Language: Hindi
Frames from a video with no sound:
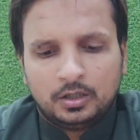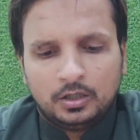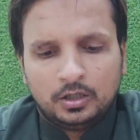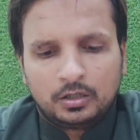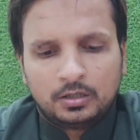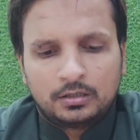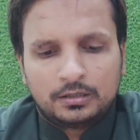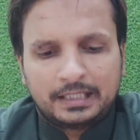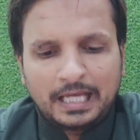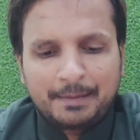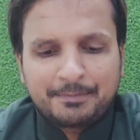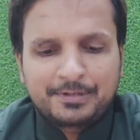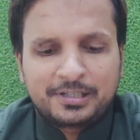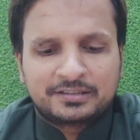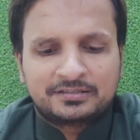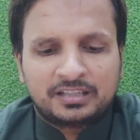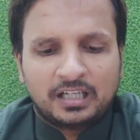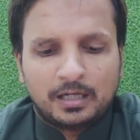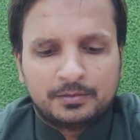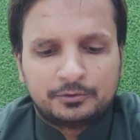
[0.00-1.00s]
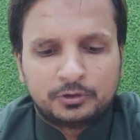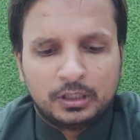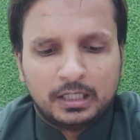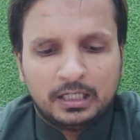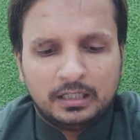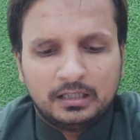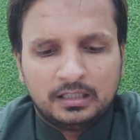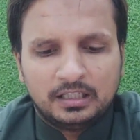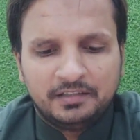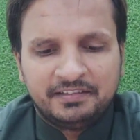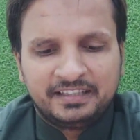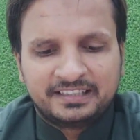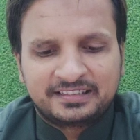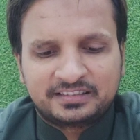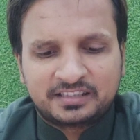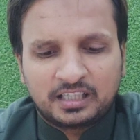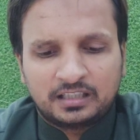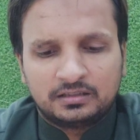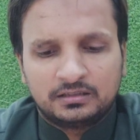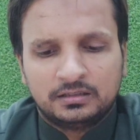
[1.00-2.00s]
और कैप्टन साहब जो हैं
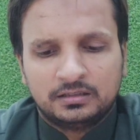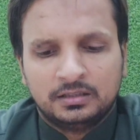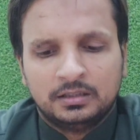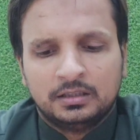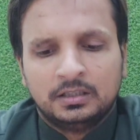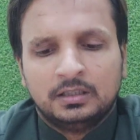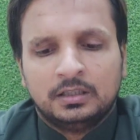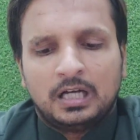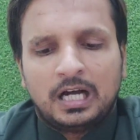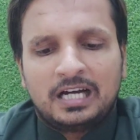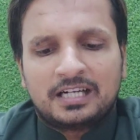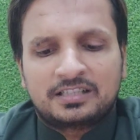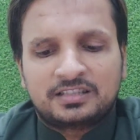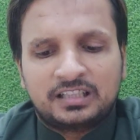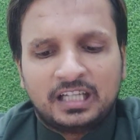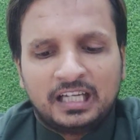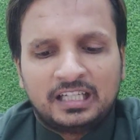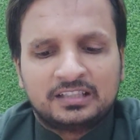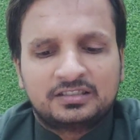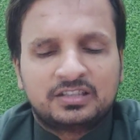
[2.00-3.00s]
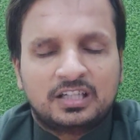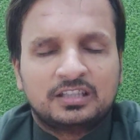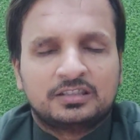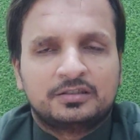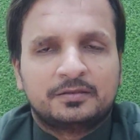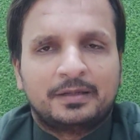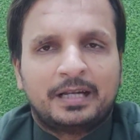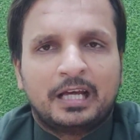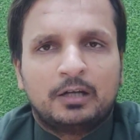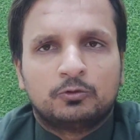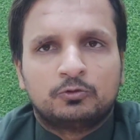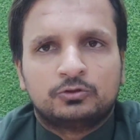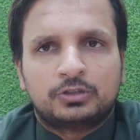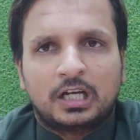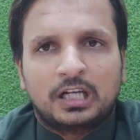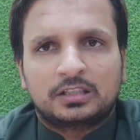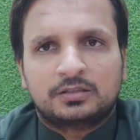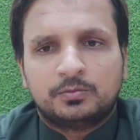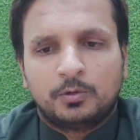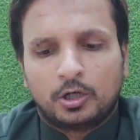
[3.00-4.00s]
लिविंगस्टन अड़तालीस रन बनाए
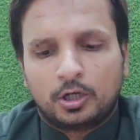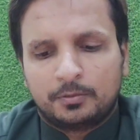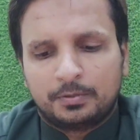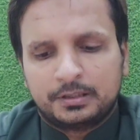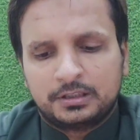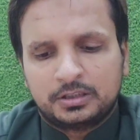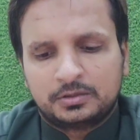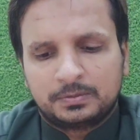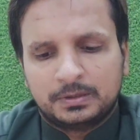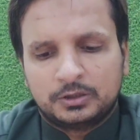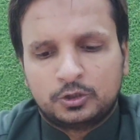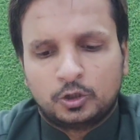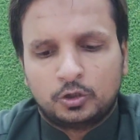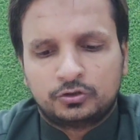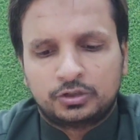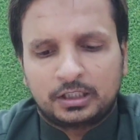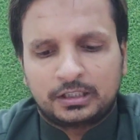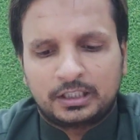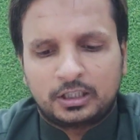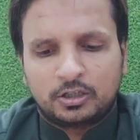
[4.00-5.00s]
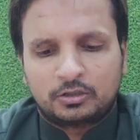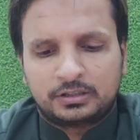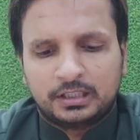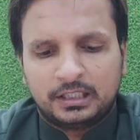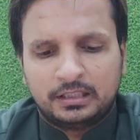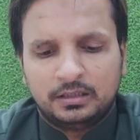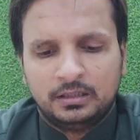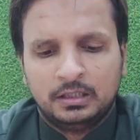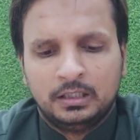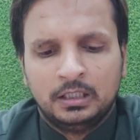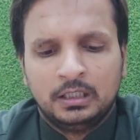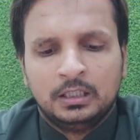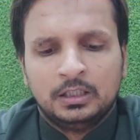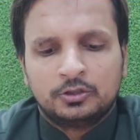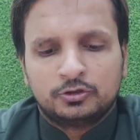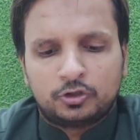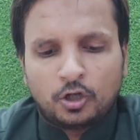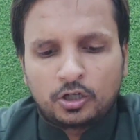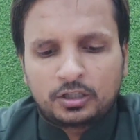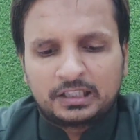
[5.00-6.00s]
उनचास बॉलों पर जिसमें दो छक्के और तीन
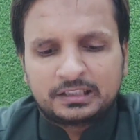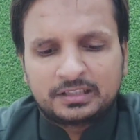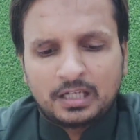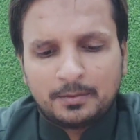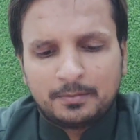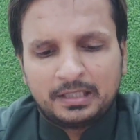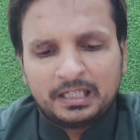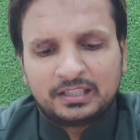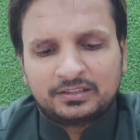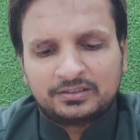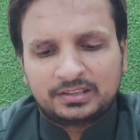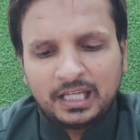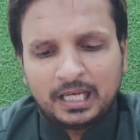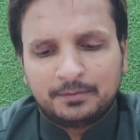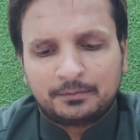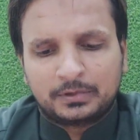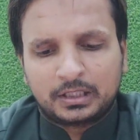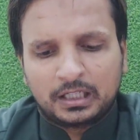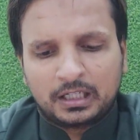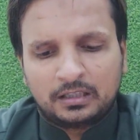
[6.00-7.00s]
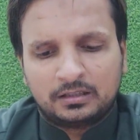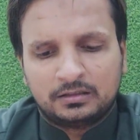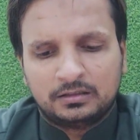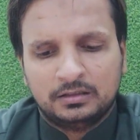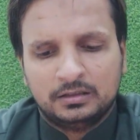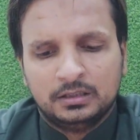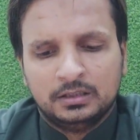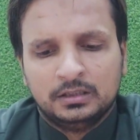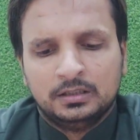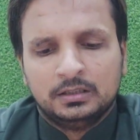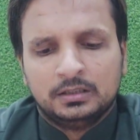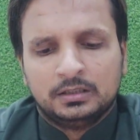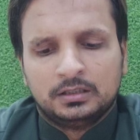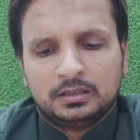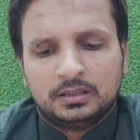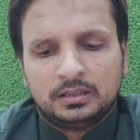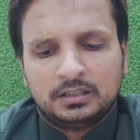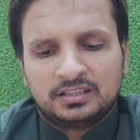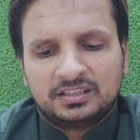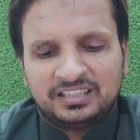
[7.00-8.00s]
चौके शामिल हैं सैम करन
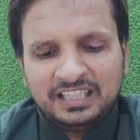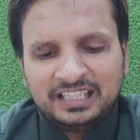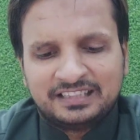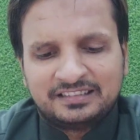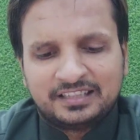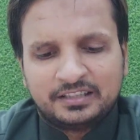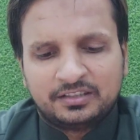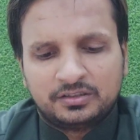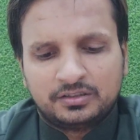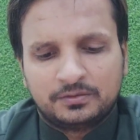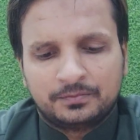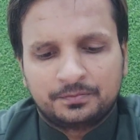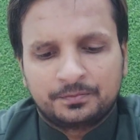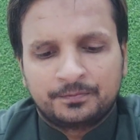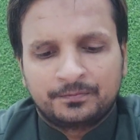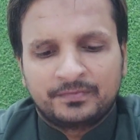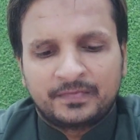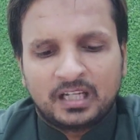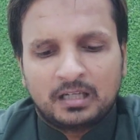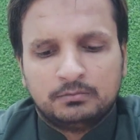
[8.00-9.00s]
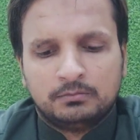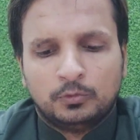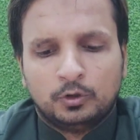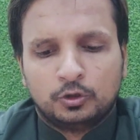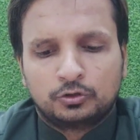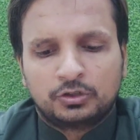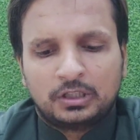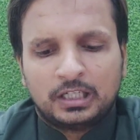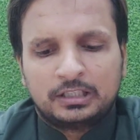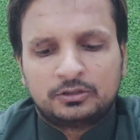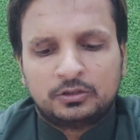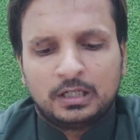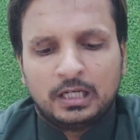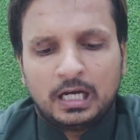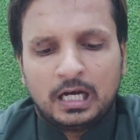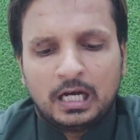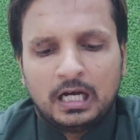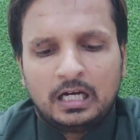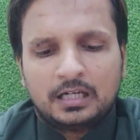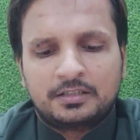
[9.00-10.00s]
सैंतीस मूजले जो हैं
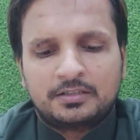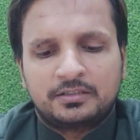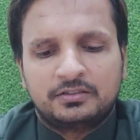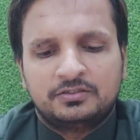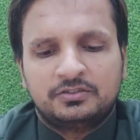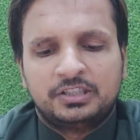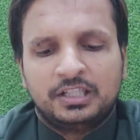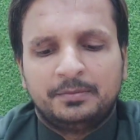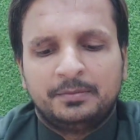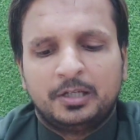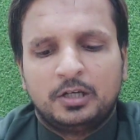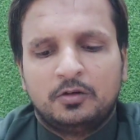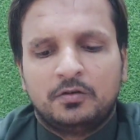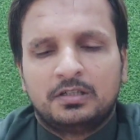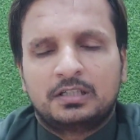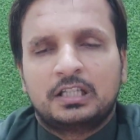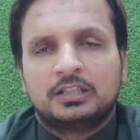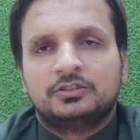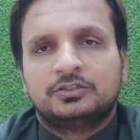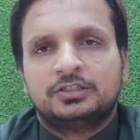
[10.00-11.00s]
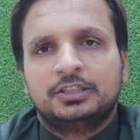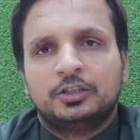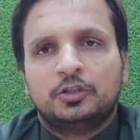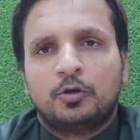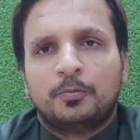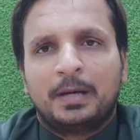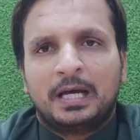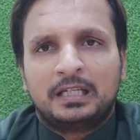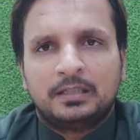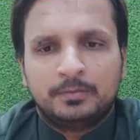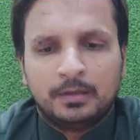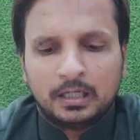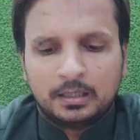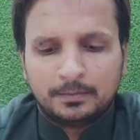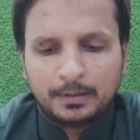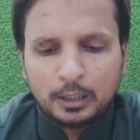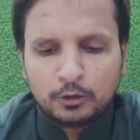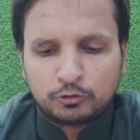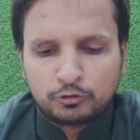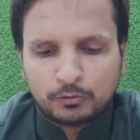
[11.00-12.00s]
आठ जेमी ओवरटन ज़ीरो पहली बॉल
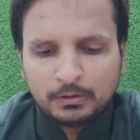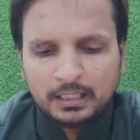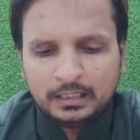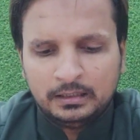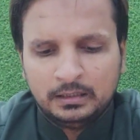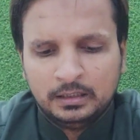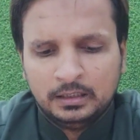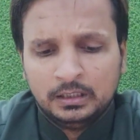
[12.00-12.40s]
पे आउट हुए